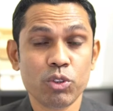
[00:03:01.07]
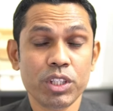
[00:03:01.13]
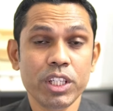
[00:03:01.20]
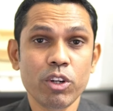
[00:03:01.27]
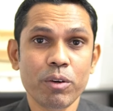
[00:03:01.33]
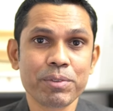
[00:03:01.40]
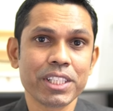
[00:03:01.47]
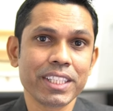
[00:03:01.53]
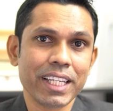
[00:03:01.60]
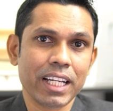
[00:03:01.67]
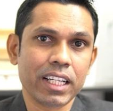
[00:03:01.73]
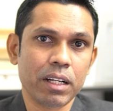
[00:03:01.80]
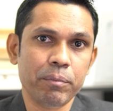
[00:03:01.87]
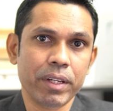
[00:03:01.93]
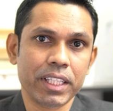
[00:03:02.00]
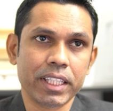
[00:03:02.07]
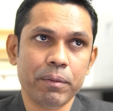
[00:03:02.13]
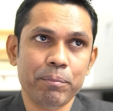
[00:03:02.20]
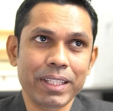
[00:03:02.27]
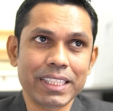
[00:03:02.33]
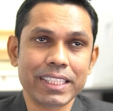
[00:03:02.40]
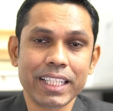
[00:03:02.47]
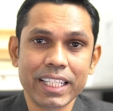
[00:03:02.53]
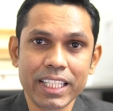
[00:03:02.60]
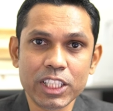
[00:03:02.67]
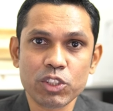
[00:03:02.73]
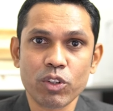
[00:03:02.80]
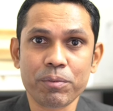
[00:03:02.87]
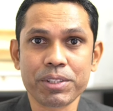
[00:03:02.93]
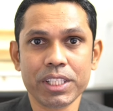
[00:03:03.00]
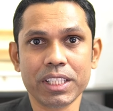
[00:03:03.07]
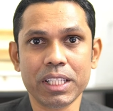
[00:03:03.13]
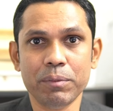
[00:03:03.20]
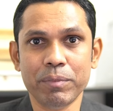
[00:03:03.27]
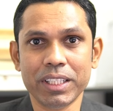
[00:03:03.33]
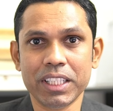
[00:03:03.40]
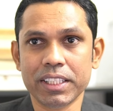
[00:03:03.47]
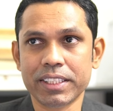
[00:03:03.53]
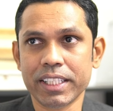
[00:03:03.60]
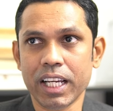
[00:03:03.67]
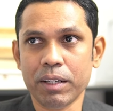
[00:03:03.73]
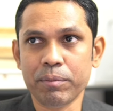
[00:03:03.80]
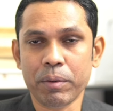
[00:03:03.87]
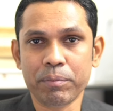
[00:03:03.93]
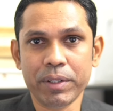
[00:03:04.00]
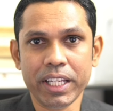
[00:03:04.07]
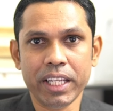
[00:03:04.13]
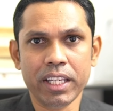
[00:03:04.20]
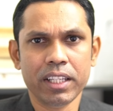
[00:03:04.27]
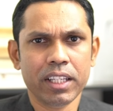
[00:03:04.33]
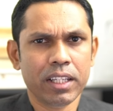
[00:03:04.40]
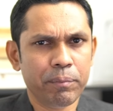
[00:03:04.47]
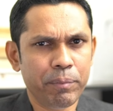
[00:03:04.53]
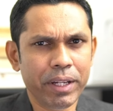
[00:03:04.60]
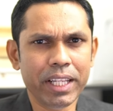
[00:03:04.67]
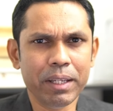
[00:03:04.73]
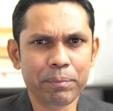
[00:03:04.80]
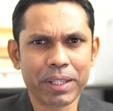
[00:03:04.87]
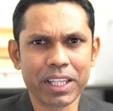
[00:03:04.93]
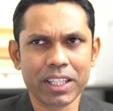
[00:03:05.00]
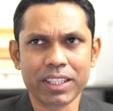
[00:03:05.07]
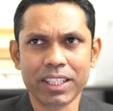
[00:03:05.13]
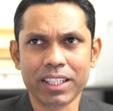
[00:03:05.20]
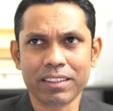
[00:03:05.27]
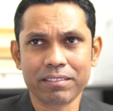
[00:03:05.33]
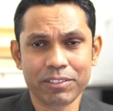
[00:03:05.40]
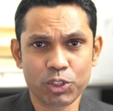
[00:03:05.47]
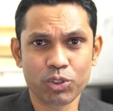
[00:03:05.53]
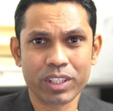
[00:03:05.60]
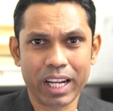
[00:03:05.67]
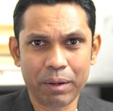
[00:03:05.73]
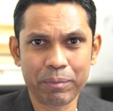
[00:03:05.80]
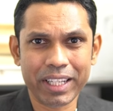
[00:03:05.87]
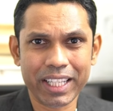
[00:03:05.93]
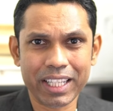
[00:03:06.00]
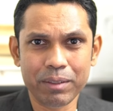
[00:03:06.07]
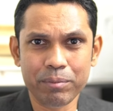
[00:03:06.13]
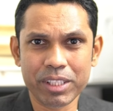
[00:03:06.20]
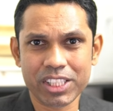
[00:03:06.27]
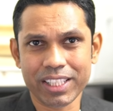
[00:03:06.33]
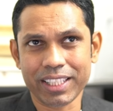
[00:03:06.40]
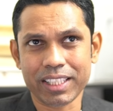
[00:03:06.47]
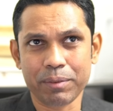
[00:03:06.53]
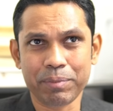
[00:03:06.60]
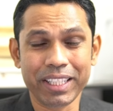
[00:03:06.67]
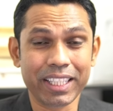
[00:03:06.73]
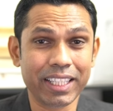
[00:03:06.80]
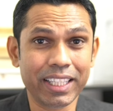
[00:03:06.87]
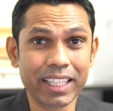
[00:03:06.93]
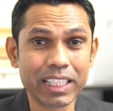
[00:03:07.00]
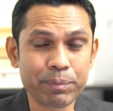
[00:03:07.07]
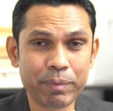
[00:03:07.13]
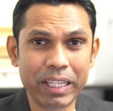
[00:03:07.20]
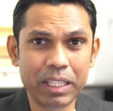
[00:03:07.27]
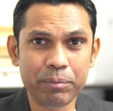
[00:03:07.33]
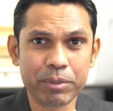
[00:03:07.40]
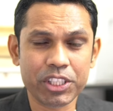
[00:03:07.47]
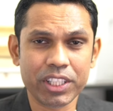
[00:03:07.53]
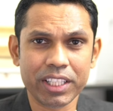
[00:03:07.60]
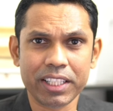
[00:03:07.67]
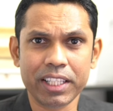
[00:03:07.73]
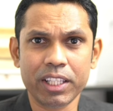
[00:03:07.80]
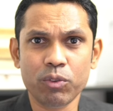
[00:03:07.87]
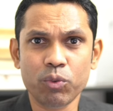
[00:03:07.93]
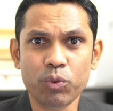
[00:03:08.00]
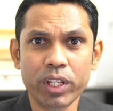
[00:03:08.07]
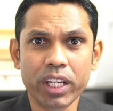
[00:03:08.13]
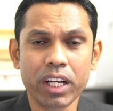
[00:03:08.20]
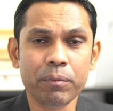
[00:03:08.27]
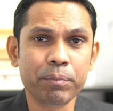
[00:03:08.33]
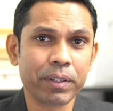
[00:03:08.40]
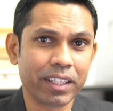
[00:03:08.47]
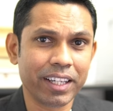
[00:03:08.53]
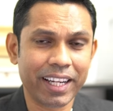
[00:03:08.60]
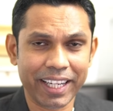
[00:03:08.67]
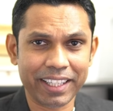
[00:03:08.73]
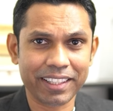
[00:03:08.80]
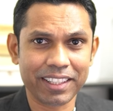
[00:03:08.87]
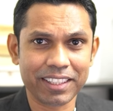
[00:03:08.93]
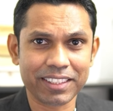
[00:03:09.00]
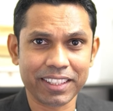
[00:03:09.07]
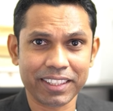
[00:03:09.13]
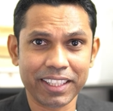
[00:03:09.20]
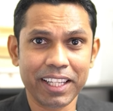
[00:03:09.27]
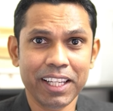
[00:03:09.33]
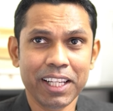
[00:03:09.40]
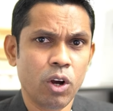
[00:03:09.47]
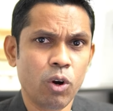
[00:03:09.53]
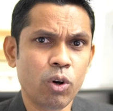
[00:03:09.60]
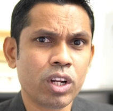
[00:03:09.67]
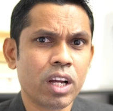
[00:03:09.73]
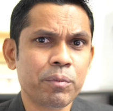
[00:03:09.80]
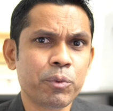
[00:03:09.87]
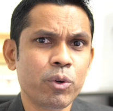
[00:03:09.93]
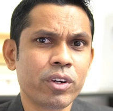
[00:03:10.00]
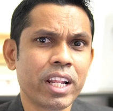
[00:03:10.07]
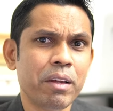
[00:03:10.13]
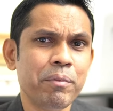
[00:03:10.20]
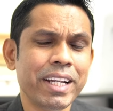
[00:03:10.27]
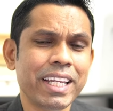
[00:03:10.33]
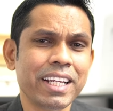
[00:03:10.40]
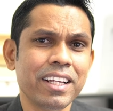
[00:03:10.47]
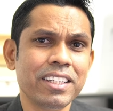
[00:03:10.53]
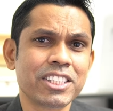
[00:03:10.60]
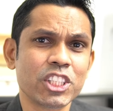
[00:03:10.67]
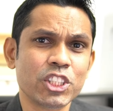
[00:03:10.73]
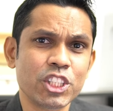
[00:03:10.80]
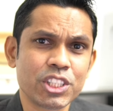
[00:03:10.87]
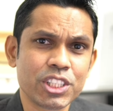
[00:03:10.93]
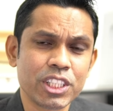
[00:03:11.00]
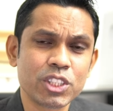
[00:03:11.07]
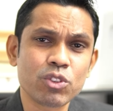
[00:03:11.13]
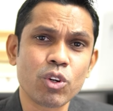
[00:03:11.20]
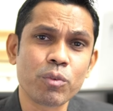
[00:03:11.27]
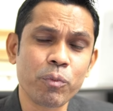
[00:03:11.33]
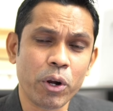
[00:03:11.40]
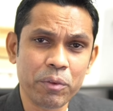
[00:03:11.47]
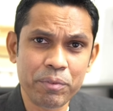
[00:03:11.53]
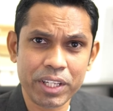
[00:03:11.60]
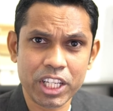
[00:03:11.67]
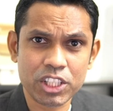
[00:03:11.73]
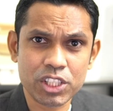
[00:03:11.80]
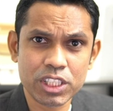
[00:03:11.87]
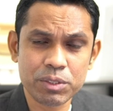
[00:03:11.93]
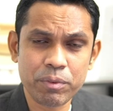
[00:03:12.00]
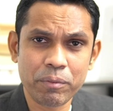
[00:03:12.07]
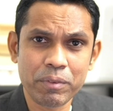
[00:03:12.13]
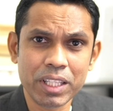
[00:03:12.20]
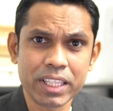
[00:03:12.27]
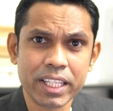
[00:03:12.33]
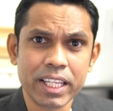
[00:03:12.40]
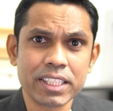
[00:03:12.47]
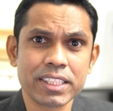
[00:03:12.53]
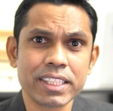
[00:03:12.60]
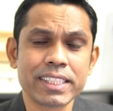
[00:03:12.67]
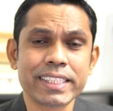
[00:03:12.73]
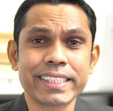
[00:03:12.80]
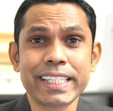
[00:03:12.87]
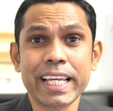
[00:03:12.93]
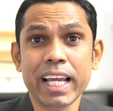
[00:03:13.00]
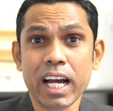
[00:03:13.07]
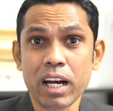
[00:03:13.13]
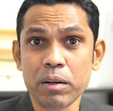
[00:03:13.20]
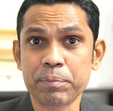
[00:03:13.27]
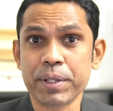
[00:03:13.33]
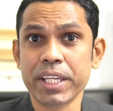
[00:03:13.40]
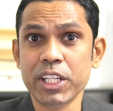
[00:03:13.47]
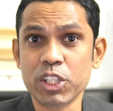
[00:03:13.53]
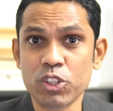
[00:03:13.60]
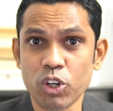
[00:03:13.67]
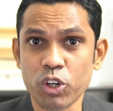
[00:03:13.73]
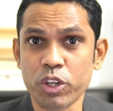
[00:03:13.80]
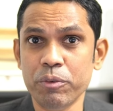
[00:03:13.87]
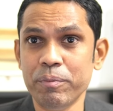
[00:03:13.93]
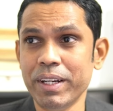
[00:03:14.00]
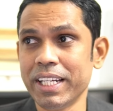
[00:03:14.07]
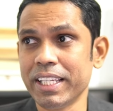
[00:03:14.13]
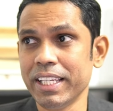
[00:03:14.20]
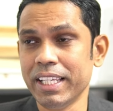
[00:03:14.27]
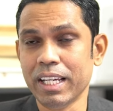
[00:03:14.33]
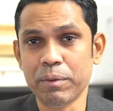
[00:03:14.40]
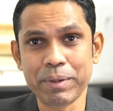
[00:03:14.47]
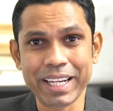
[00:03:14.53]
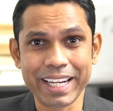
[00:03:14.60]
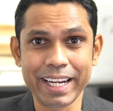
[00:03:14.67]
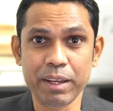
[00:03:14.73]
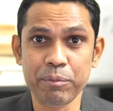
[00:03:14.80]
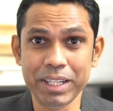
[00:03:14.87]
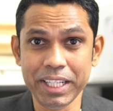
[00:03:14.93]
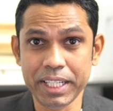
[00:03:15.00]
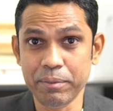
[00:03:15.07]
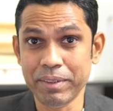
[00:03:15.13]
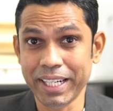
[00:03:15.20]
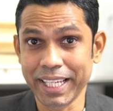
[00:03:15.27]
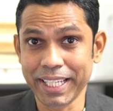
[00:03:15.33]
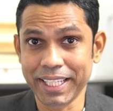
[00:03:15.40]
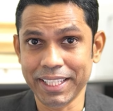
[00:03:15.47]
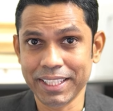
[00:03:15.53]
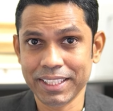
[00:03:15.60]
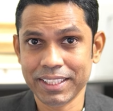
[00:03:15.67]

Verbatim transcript: तो ये ऑप्शन क्या काम में आता है बेसिकली इस ऑप्शन की मदद से आप अपने पीडीएफ के अंदर जो ग्रामेटिकल मिस्टेक्स आपने की या स्पेलिंग मिस्टेक की उन्हें आप करेक्ट कर सकते हैं और आपको ग्रामेटिकल सजेशंस और मॉडिफिकेशंस भी मिलते हैं जिससे आपके डॉक्यूमेंट की यहाँ पे रीडेबिलिटी बढ़ेगी